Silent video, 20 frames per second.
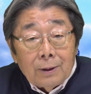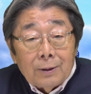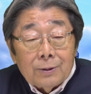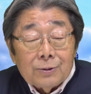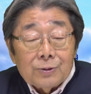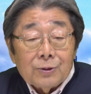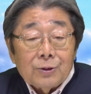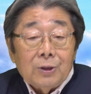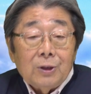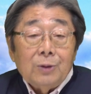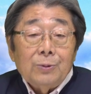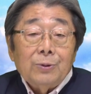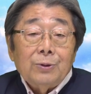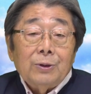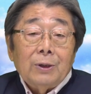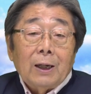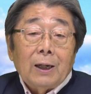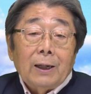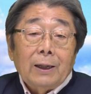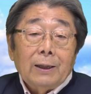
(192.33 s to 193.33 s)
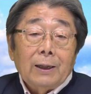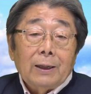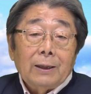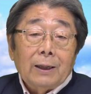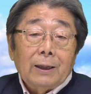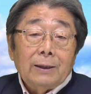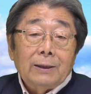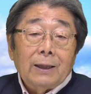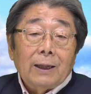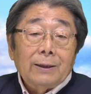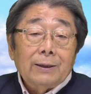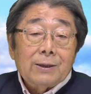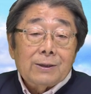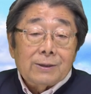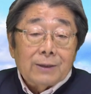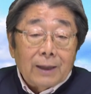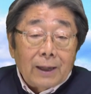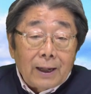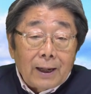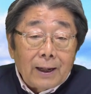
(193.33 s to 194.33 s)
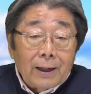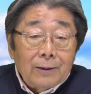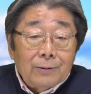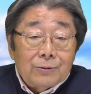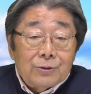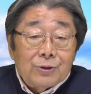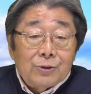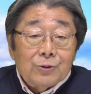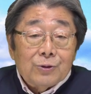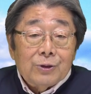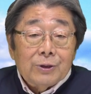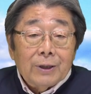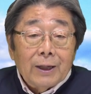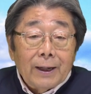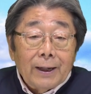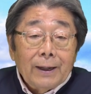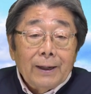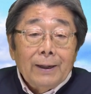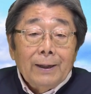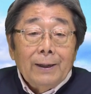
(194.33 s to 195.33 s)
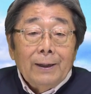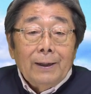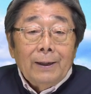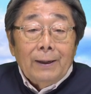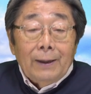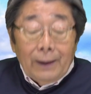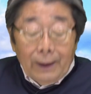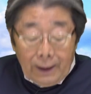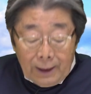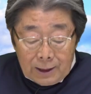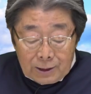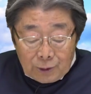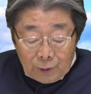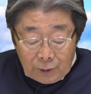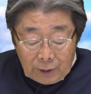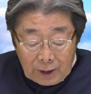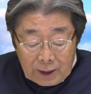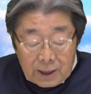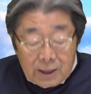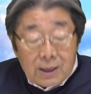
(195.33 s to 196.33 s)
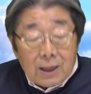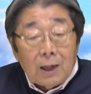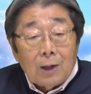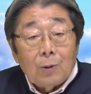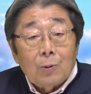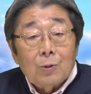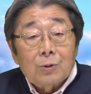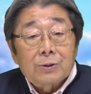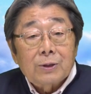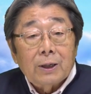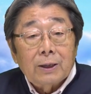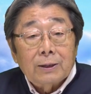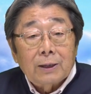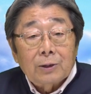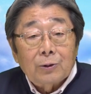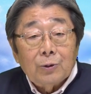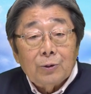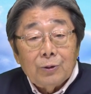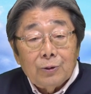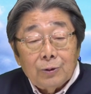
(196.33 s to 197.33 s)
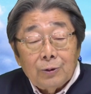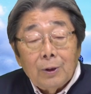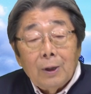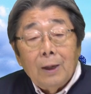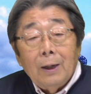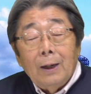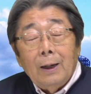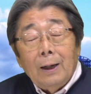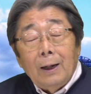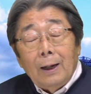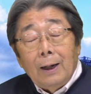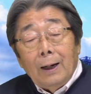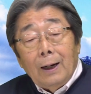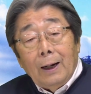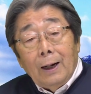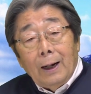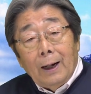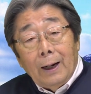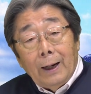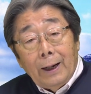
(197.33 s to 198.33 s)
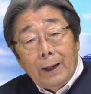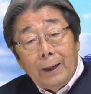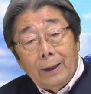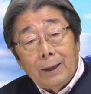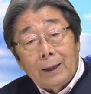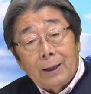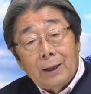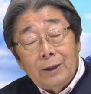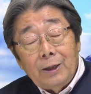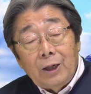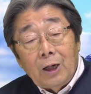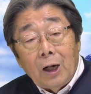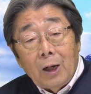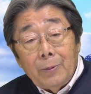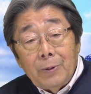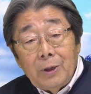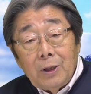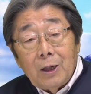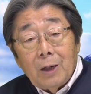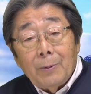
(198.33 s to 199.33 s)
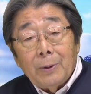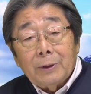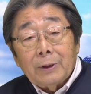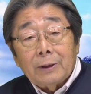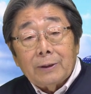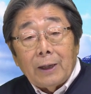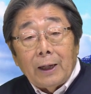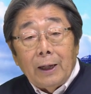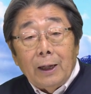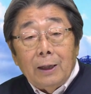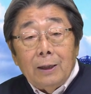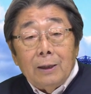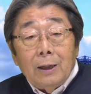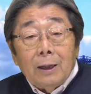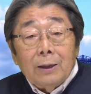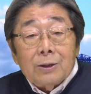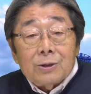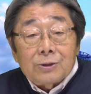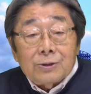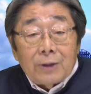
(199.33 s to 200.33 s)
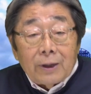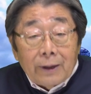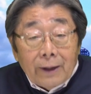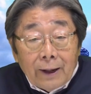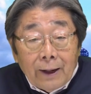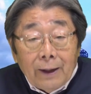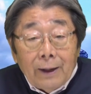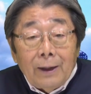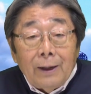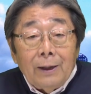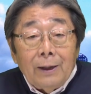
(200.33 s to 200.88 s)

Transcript: 随分長い間いたんですね。宇宙にね。えそれで帰還をされたという。あれ、なんかリハビリがまた大変なんですってね。